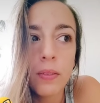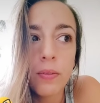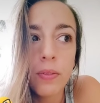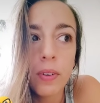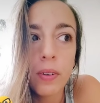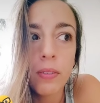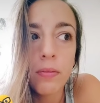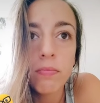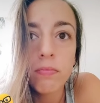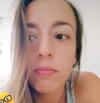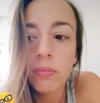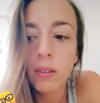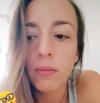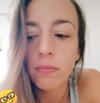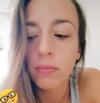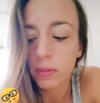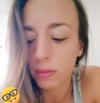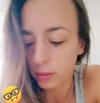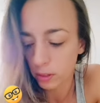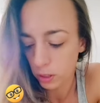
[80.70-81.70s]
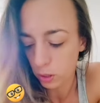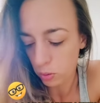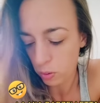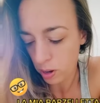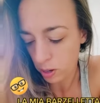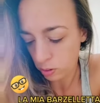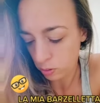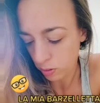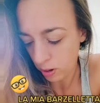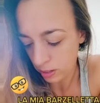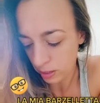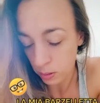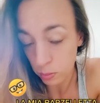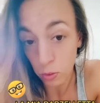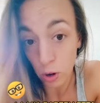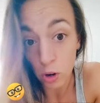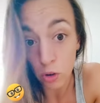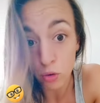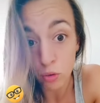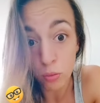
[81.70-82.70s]
eh, si guarda un
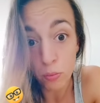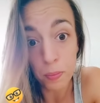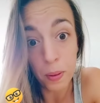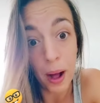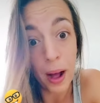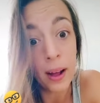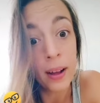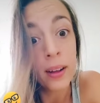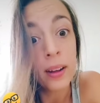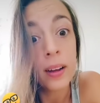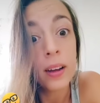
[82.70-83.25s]
attimo la giubba.